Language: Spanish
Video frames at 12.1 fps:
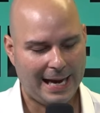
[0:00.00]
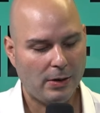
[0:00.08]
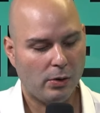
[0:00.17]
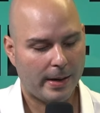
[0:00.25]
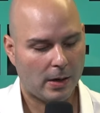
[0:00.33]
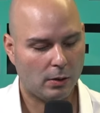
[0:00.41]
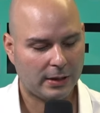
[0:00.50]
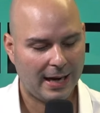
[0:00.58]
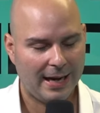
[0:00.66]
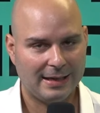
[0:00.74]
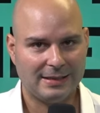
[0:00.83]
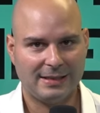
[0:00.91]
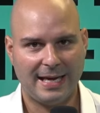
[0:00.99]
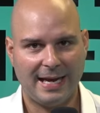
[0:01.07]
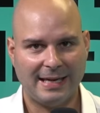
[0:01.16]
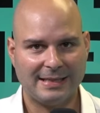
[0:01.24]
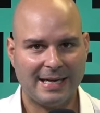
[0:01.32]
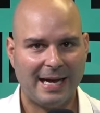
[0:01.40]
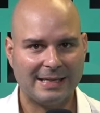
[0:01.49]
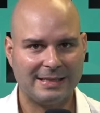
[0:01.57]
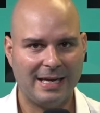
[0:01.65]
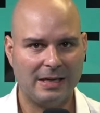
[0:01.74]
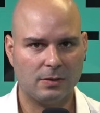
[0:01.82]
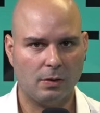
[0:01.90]
Y número tres, tienes
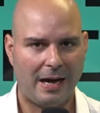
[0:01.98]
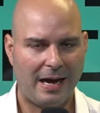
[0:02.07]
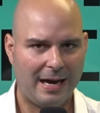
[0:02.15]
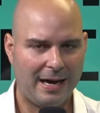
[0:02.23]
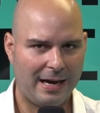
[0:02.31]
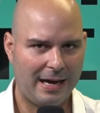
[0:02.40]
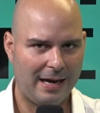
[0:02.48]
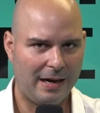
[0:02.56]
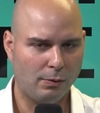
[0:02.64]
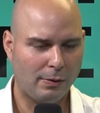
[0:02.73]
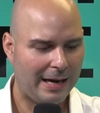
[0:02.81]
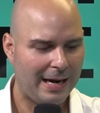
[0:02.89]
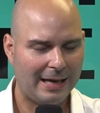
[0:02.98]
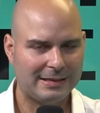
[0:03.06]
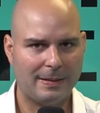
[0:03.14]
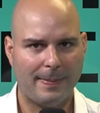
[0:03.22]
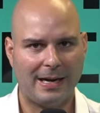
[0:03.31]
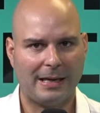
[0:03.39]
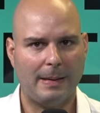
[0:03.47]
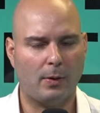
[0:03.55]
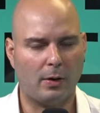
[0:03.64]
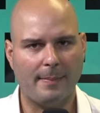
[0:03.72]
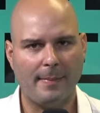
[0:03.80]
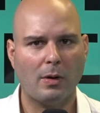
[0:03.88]
acceso a, un enlace para que
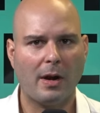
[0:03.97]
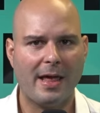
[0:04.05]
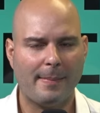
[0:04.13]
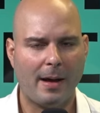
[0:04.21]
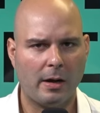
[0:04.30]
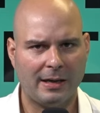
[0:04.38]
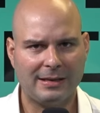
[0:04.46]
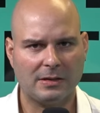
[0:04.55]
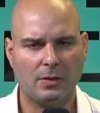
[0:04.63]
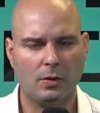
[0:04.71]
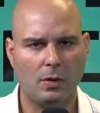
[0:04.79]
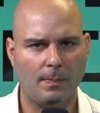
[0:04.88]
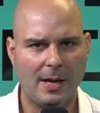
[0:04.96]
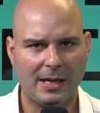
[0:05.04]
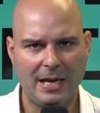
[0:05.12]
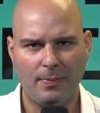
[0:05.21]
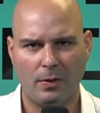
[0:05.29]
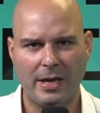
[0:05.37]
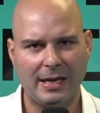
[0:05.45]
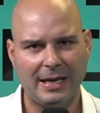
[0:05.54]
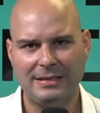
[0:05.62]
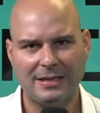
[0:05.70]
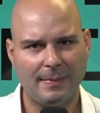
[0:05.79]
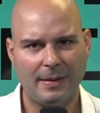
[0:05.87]
programes una llamada de orientación con mi equipo, 10,
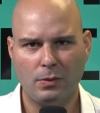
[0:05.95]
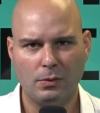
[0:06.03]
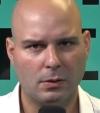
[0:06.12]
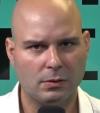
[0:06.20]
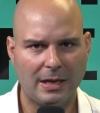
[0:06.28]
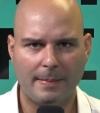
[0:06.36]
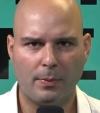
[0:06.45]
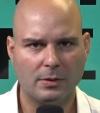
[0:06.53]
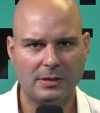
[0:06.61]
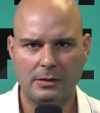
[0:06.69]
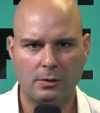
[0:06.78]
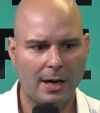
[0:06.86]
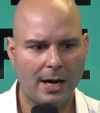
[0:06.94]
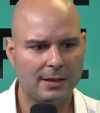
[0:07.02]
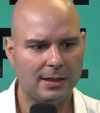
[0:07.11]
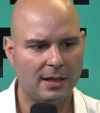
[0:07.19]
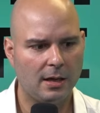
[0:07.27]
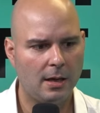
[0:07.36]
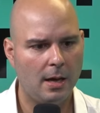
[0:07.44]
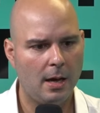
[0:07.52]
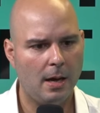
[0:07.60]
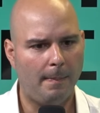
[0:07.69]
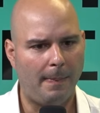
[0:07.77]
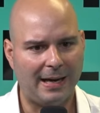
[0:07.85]
15 minutos, 100% gratis,
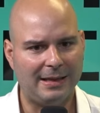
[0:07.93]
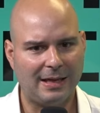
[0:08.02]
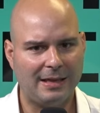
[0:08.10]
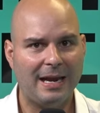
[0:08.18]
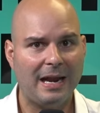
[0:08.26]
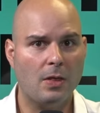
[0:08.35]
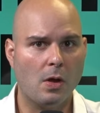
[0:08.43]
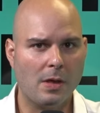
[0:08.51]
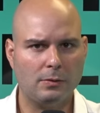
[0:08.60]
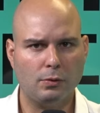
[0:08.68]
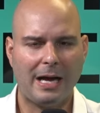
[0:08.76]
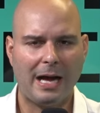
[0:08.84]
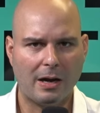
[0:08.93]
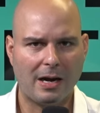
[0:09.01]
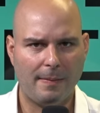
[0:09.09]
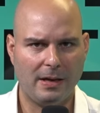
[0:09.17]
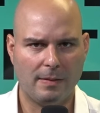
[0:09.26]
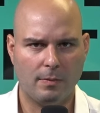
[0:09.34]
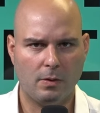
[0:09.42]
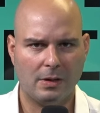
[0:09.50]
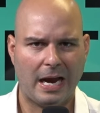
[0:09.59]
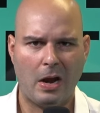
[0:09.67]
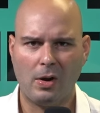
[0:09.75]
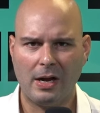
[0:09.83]
para entender en dónde tú estás ahora
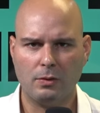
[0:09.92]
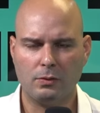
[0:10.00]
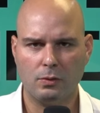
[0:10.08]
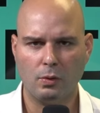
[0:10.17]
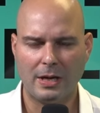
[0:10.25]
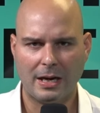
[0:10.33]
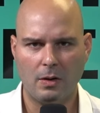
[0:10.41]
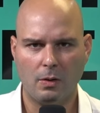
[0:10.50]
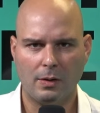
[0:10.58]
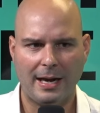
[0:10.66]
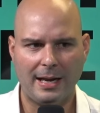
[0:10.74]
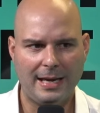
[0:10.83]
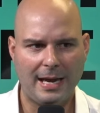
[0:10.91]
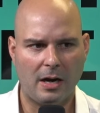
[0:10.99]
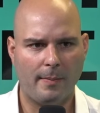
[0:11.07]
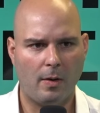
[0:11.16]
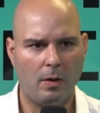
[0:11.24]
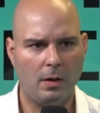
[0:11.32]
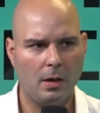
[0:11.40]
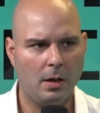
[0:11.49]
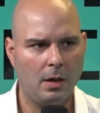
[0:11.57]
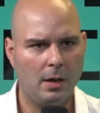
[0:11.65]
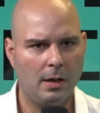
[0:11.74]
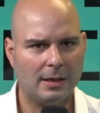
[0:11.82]
mismo, qué es lo que tú quieres lograr y a lo mejor
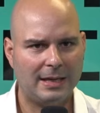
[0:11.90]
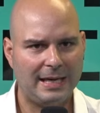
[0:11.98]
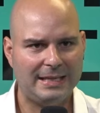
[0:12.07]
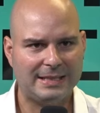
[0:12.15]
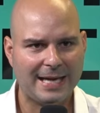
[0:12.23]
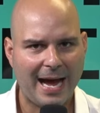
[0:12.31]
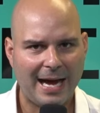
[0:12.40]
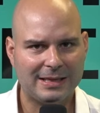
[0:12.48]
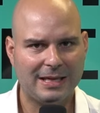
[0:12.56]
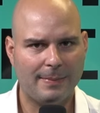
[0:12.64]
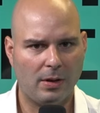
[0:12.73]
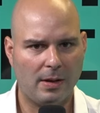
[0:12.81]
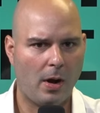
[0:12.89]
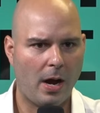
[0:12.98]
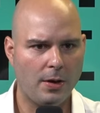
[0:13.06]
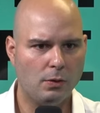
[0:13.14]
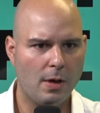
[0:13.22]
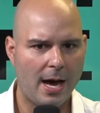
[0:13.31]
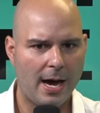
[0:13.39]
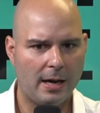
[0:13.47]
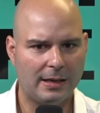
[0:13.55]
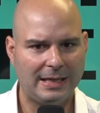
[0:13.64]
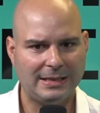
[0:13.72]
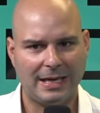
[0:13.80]
quizás te podemos
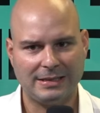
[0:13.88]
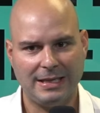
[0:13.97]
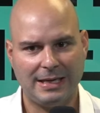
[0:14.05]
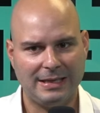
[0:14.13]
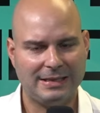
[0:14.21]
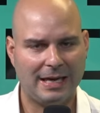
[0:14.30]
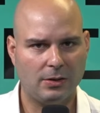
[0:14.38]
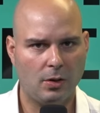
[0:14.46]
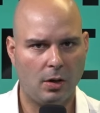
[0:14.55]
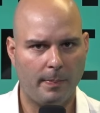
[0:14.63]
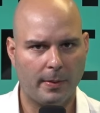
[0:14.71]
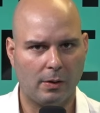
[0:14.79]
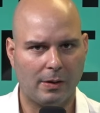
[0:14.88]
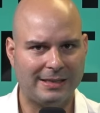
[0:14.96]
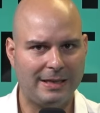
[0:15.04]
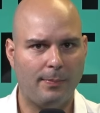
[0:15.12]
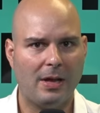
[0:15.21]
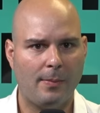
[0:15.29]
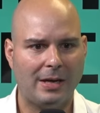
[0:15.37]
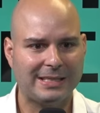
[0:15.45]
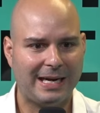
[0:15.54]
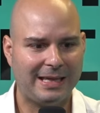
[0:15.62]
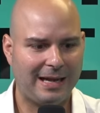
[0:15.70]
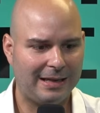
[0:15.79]
ayudar, quizás sí, quizás no, pero lo que sí podemos
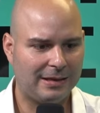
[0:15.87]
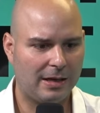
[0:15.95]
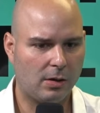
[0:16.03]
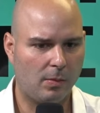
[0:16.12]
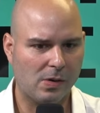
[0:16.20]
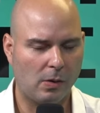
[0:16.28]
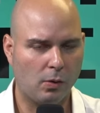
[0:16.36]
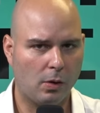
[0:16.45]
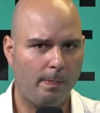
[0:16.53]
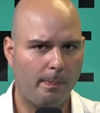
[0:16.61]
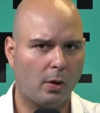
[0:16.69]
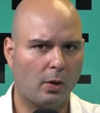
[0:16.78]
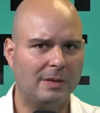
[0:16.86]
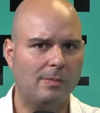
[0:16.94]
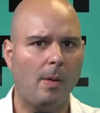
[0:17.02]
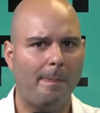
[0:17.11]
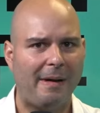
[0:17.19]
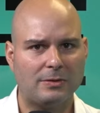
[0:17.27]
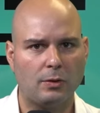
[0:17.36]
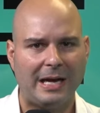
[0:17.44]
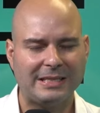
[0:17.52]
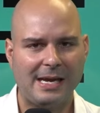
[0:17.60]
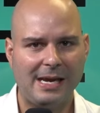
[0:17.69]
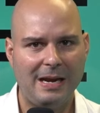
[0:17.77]
hacer es darte como que unos próximos pasos
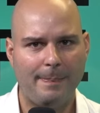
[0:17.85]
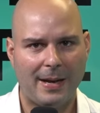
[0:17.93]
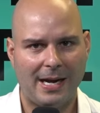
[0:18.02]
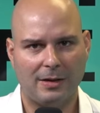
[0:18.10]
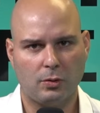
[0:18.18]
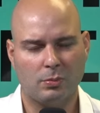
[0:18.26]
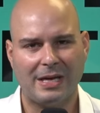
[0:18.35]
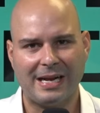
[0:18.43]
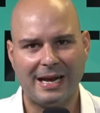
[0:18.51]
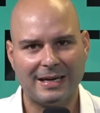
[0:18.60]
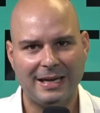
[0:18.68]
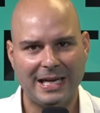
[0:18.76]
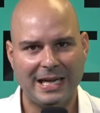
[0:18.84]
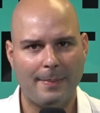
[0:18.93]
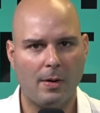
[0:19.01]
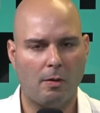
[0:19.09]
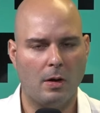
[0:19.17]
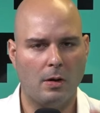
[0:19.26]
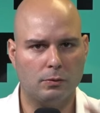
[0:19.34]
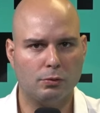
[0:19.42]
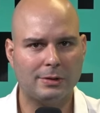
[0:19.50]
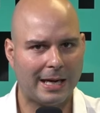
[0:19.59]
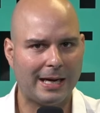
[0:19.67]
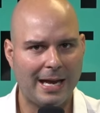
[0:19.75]
a seguir para que tú obtengas claridad, porque cuando tú
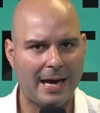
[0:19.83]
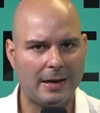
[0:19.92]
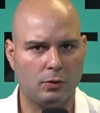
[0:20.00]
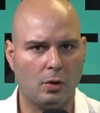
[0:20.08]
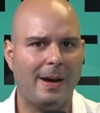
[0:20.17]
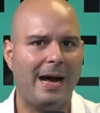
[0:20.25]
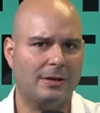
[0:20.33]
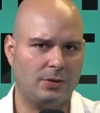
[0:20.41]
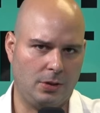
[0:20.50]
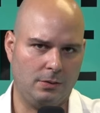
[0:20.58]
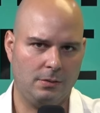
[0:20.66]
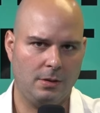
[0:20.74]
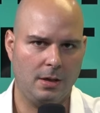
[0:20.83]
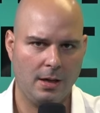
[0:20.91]
estás claro, tomas acción.